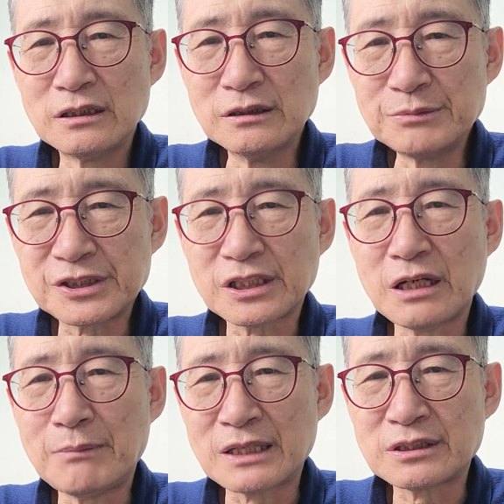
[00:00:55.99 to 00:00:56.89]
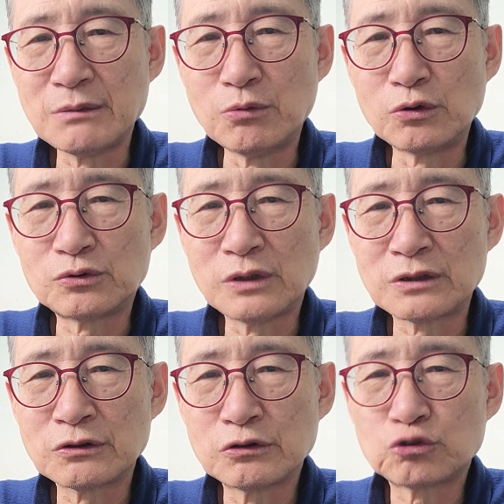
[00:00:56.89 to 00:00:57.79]
음식의 맛에
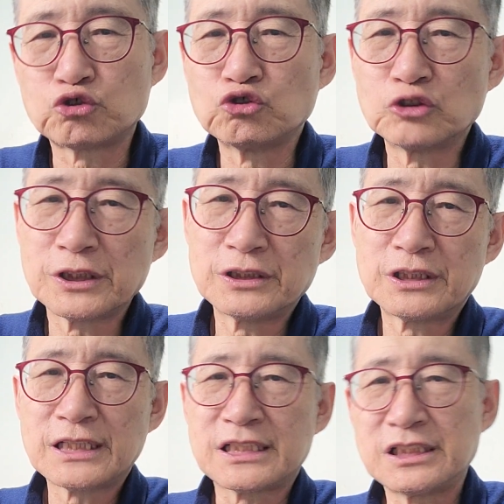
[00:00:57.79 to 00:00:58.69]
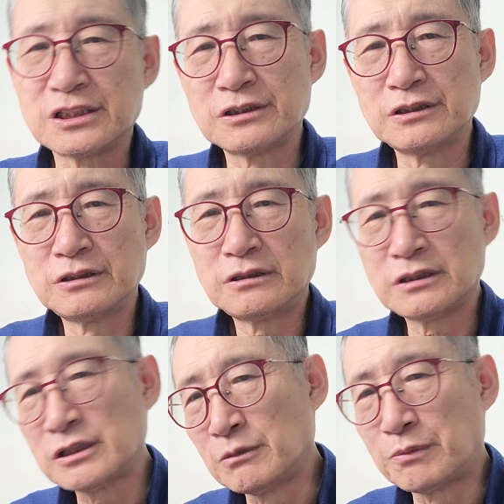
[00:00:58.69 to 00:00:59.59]
몰두하는 그 중국인들의 기질을
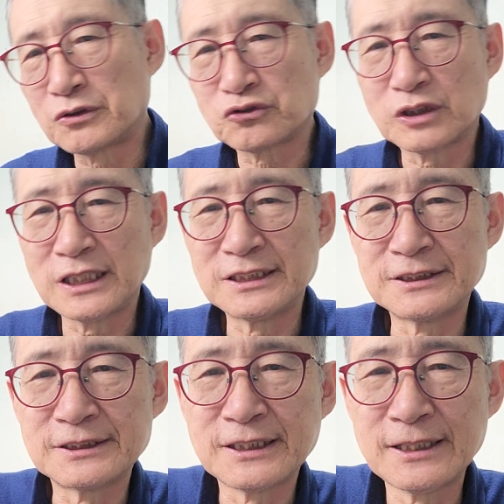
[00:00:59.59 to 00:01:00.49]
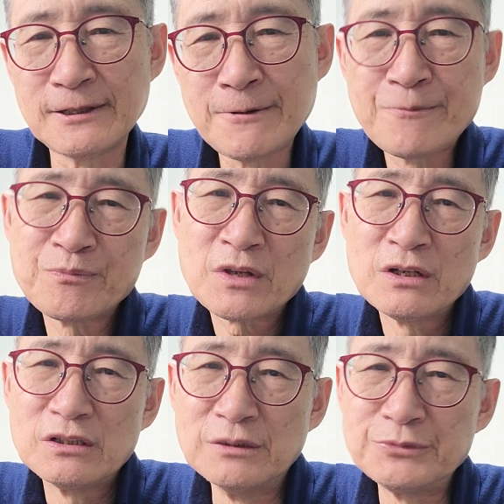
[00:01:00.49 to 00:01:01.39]
엿볼 수가 있는데
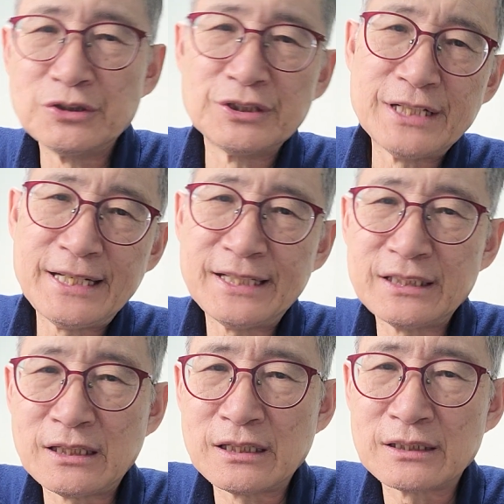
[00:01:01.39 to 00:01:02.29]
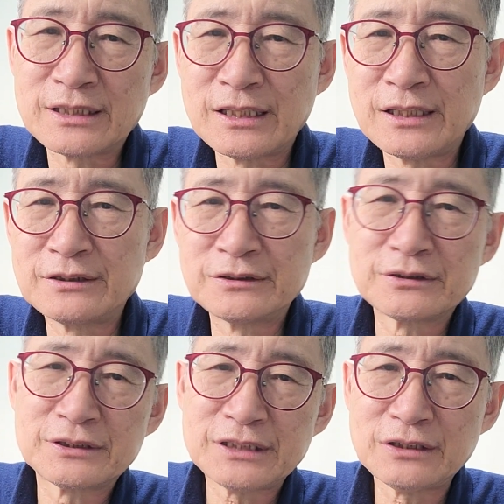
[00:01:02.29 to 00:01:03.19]
음료에 해당되는
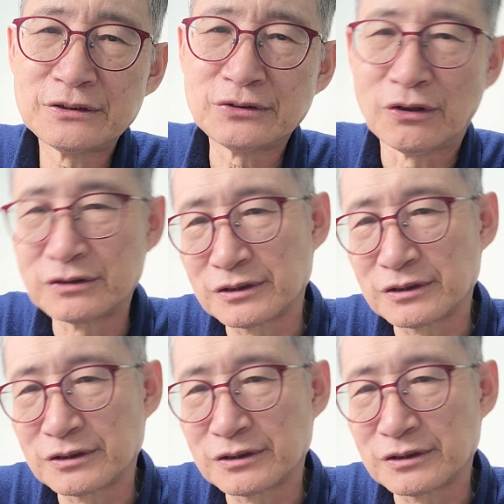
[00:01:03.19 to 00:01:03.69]
그 차는 더